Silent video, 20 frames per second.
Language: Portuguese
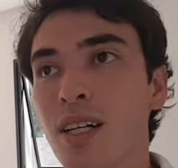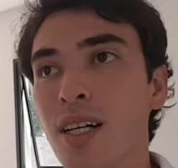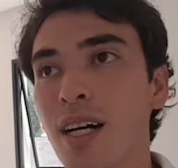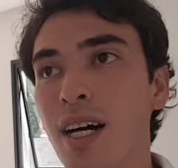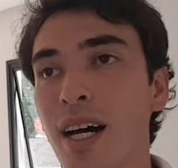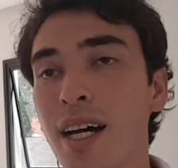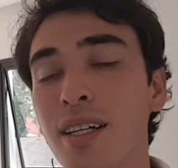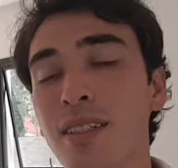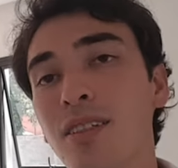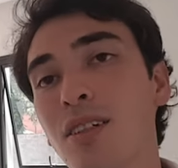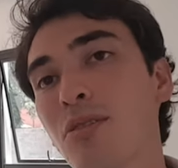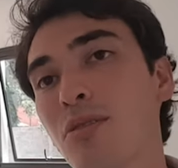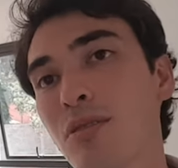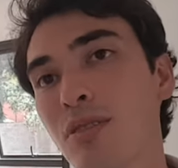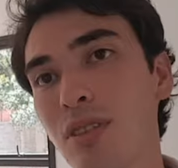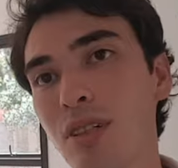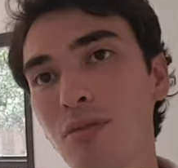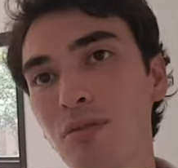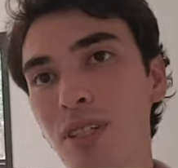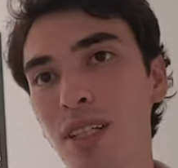A
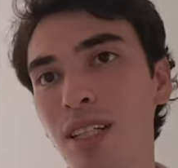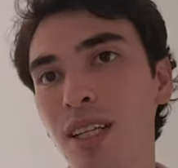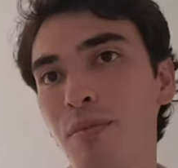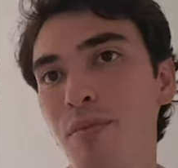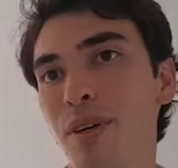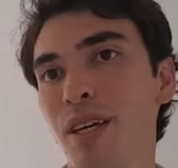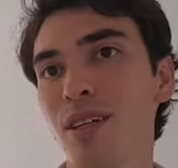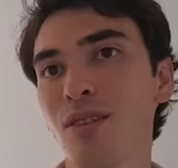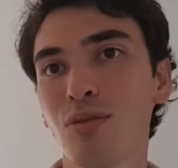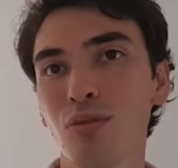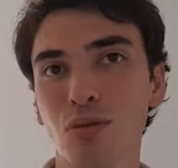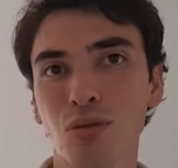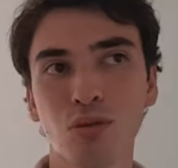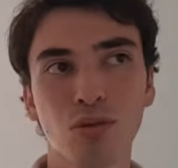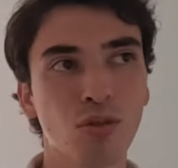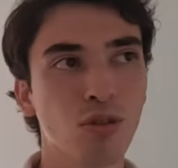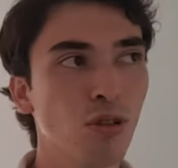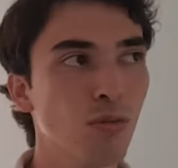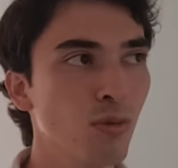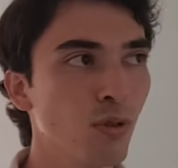execução de elementos
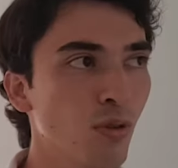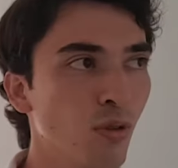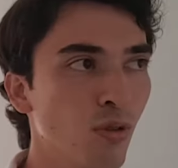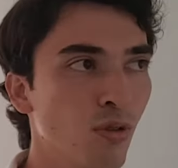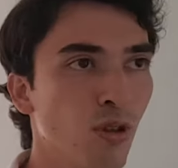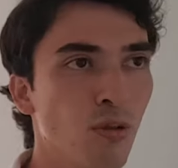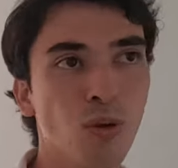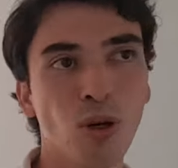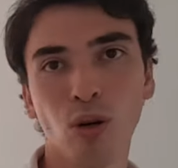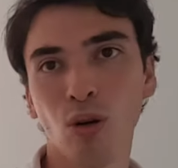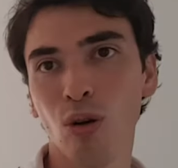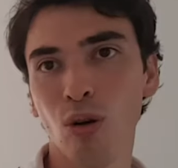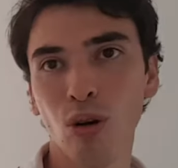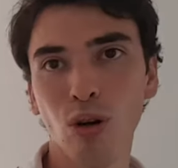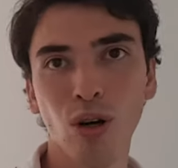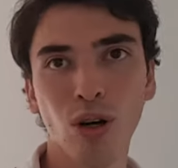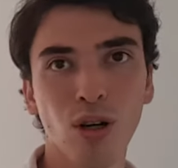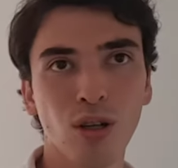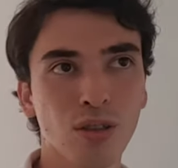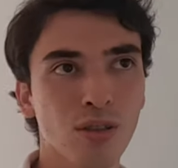como
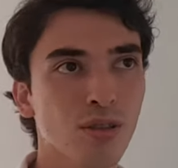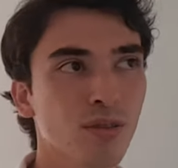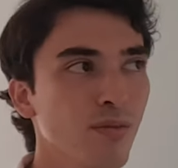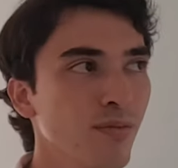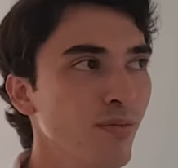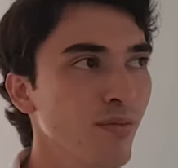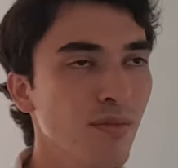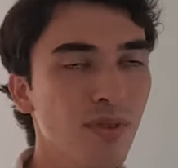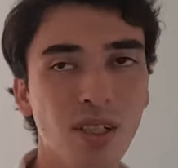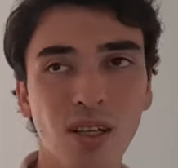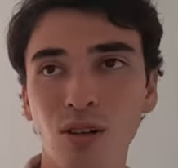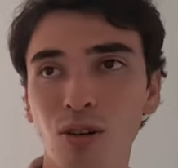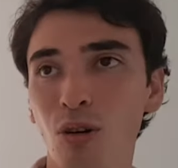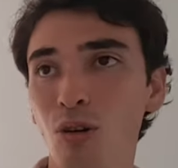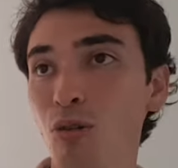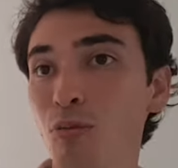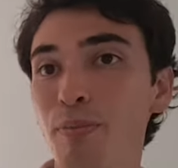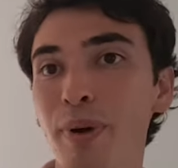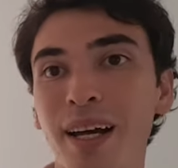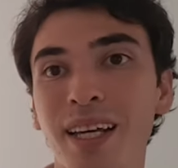cobogós
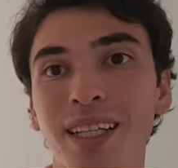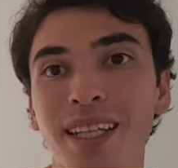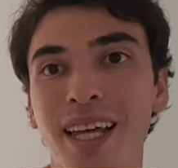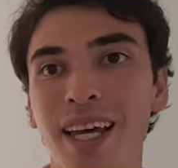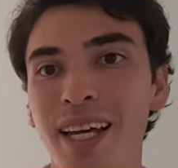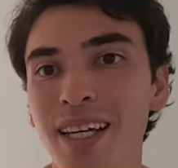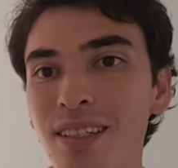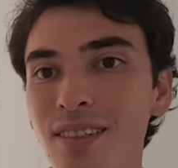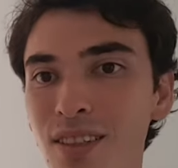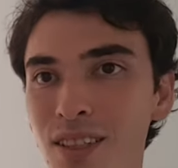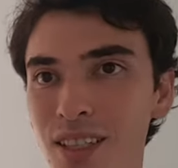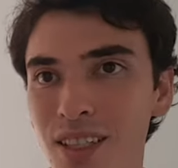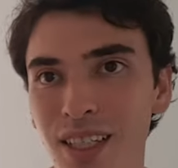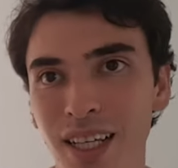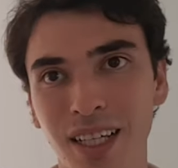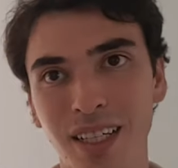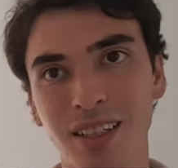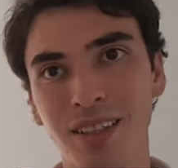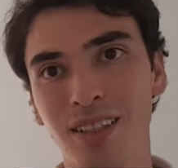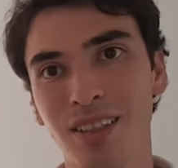ou painéis, que
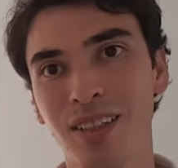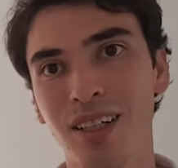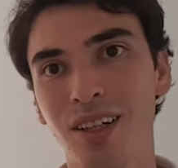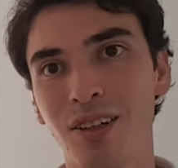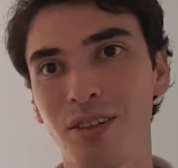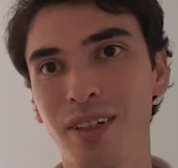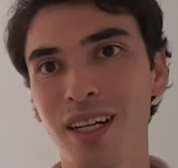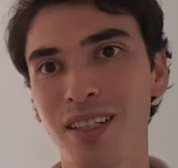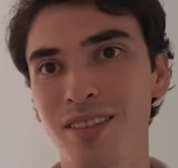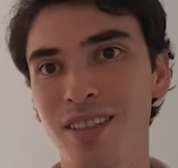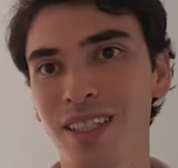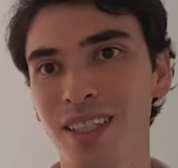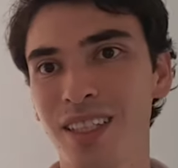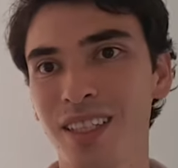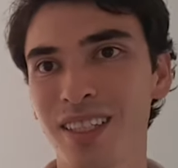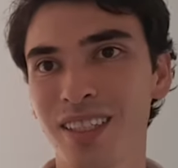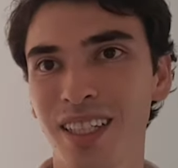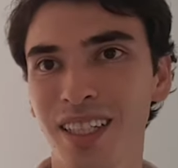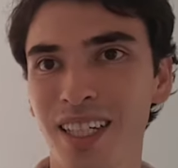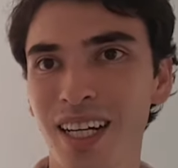tem, é o caso daqui
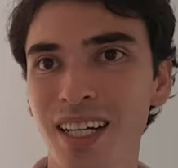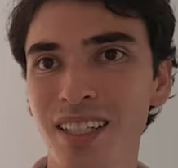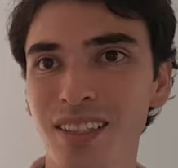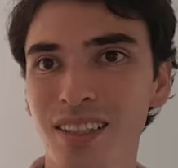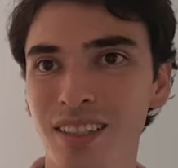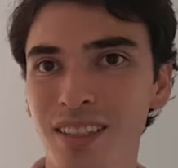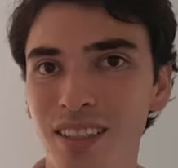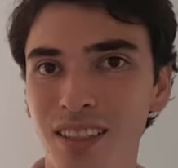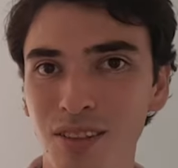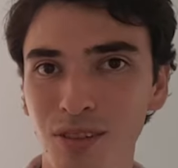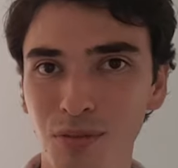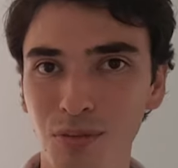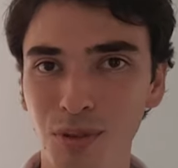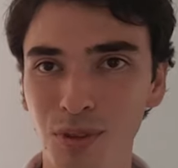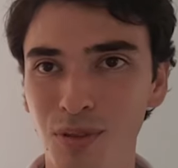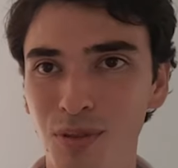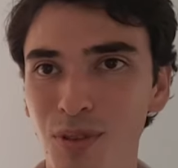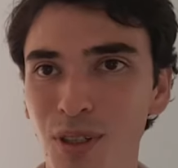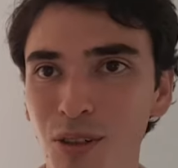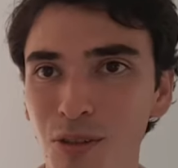dessa casa, que tem
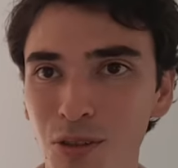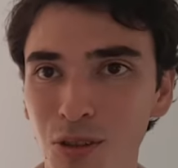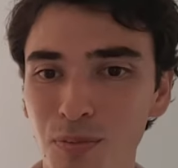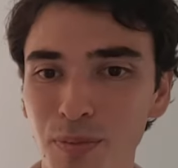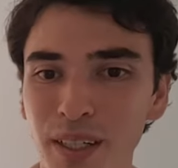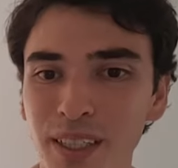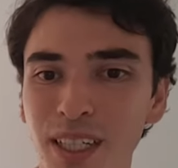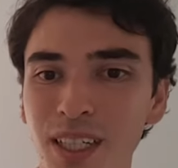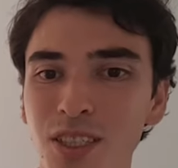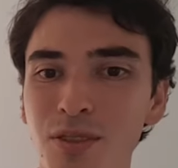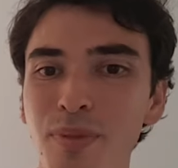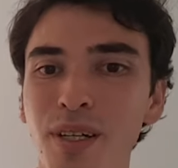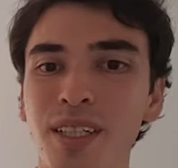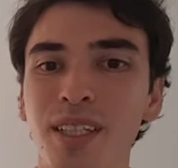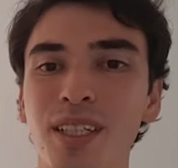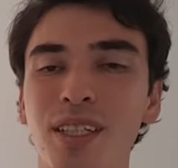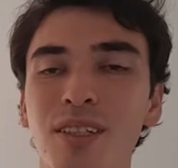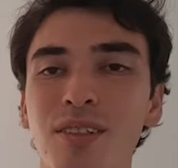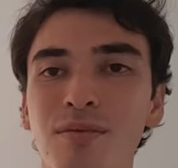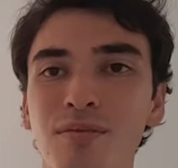algumas, alguns painéis de
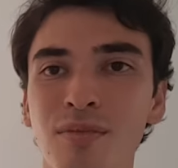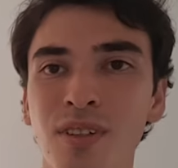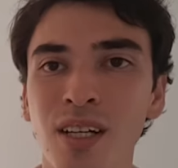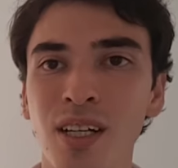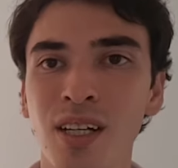madeira